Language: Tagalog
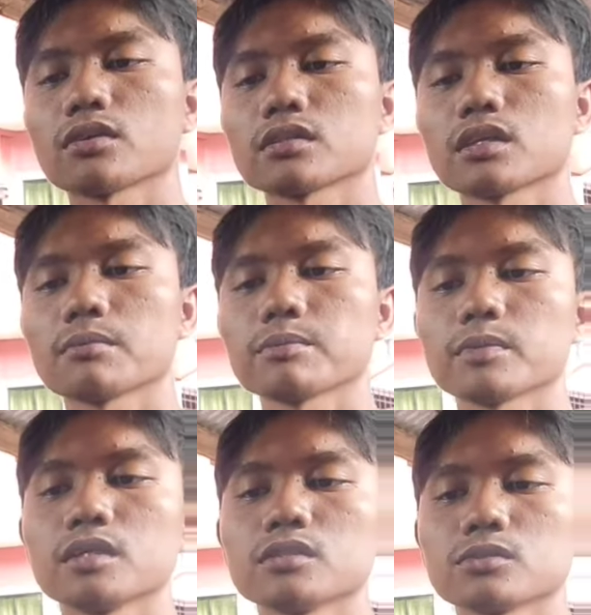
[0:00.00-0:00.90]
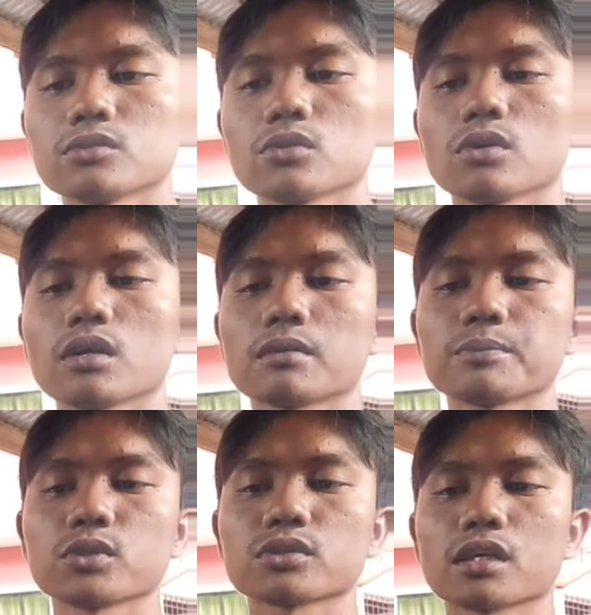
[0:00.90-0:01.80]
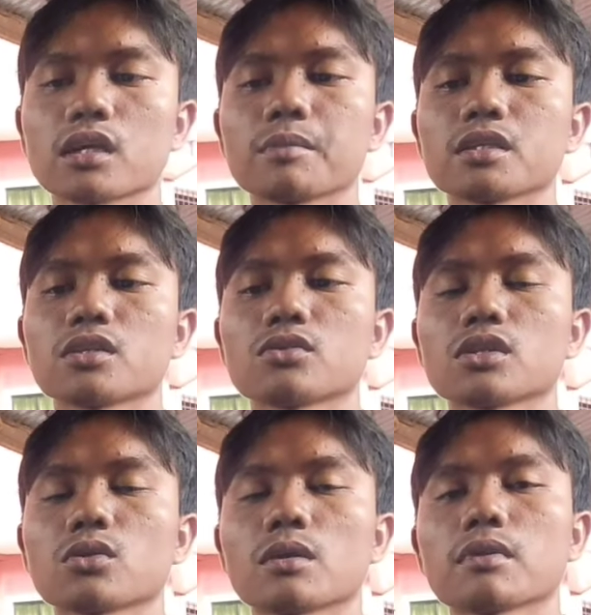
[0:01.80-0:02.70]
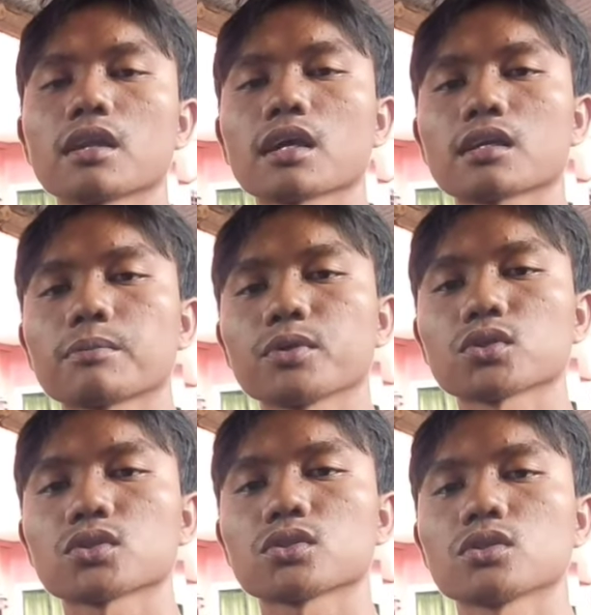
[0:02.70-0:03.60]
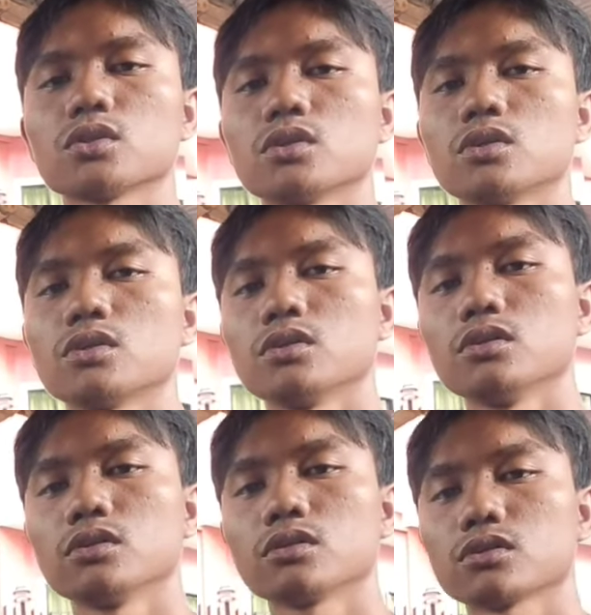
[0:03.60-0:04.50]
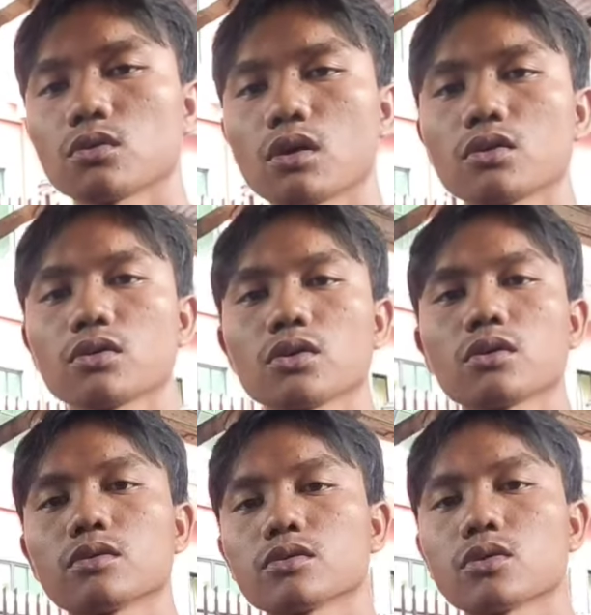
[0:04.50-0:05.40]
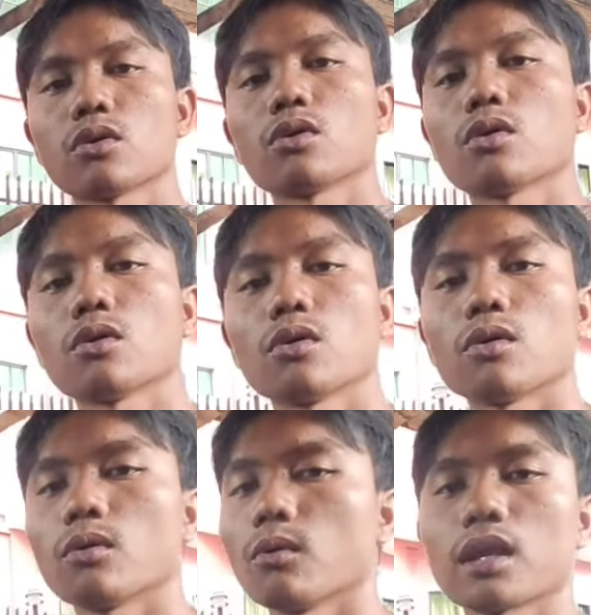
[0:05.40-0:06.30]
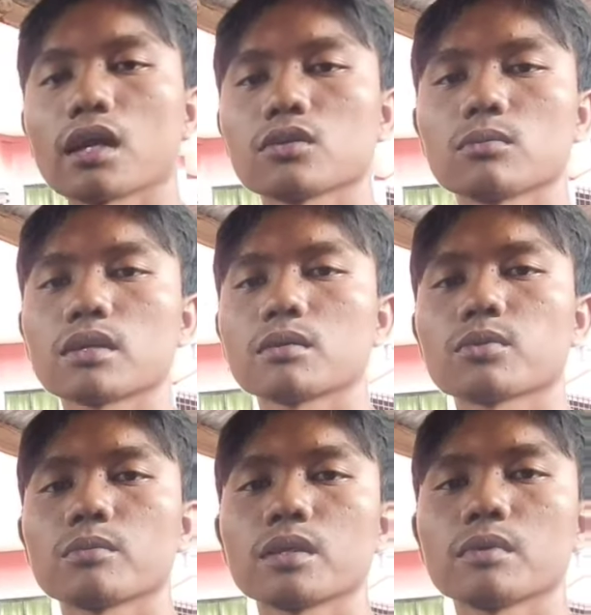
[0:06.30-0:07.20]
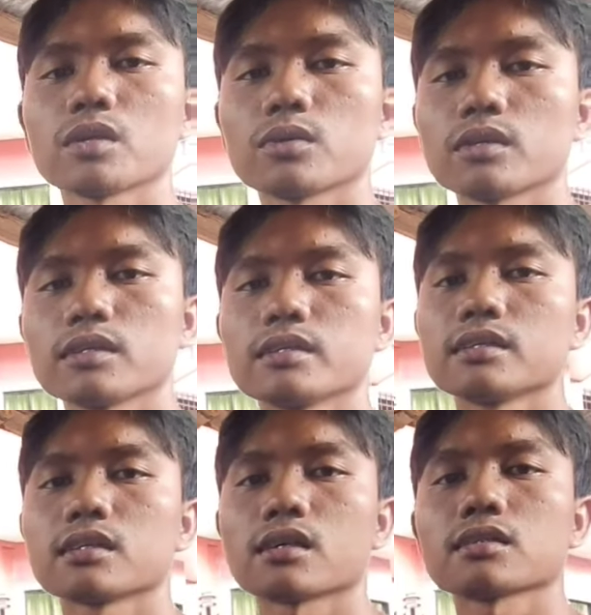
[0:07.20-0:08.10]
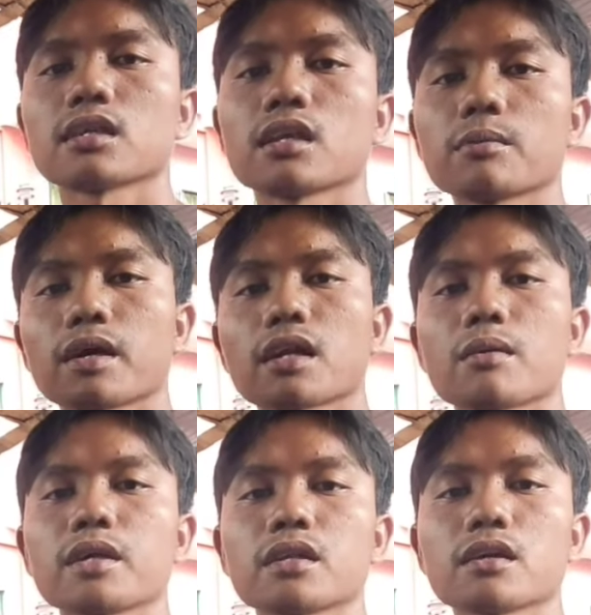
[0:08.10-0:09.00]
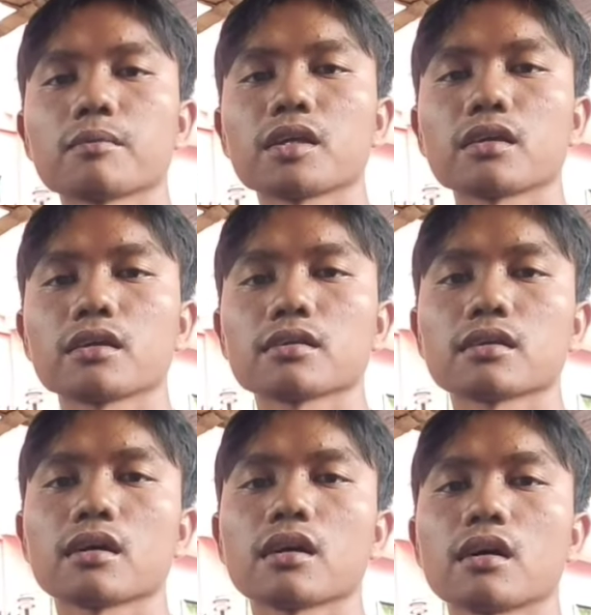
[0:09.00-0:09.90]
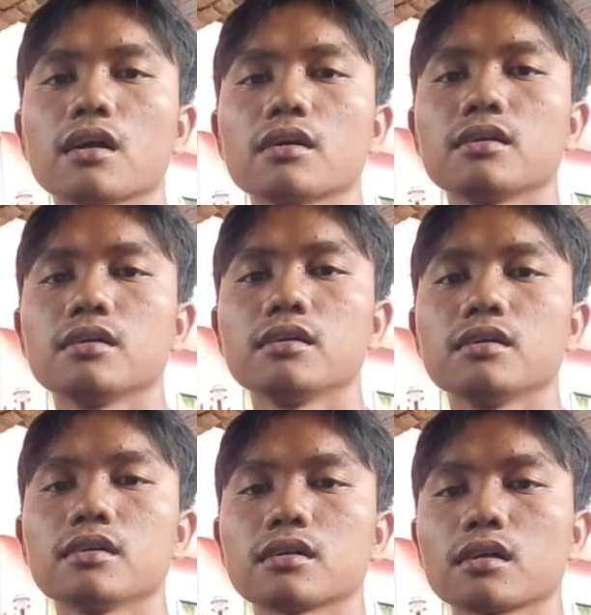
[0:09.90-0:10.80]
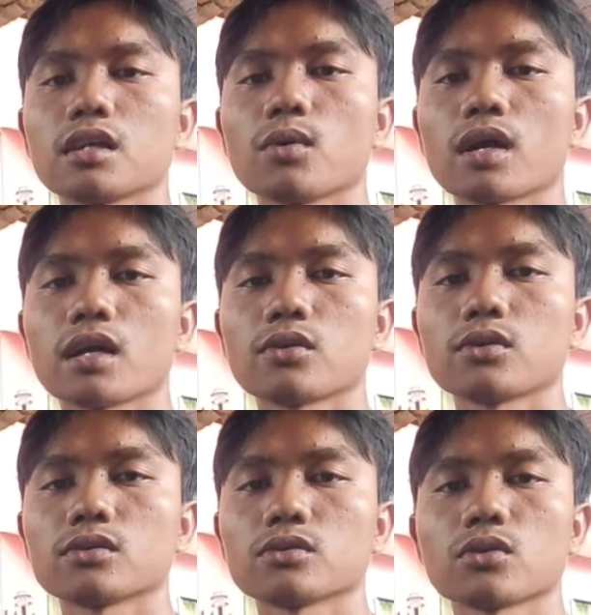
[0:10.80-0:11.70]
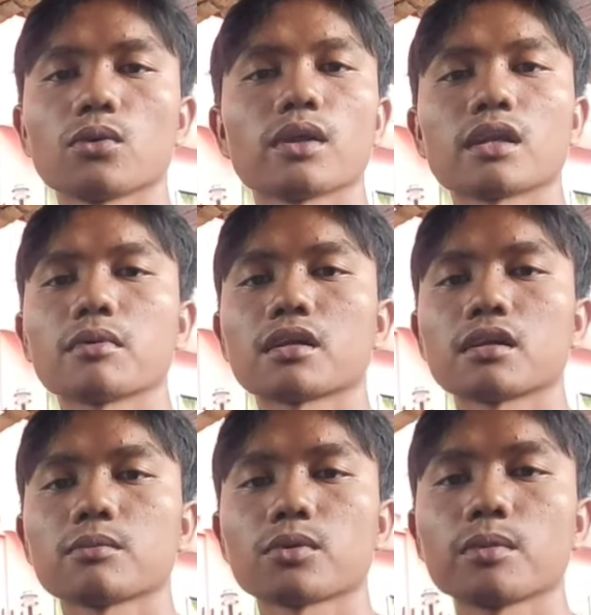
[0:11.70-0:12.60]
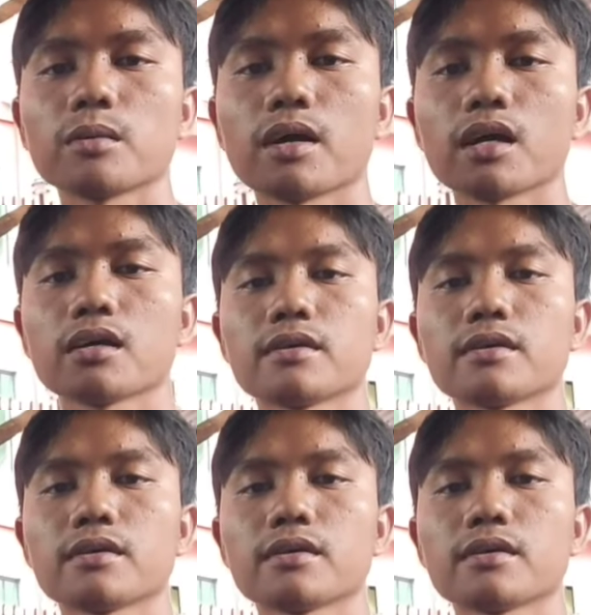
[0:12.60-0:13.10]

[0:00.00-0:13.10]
kayo nag jump so ang fuse na gagamitin nyo dito ay malalaking fuse so ganun yon so wala kayong maging problema nun kasi napakarami na naming uh, ginawang ganon. So wala namang naging problema.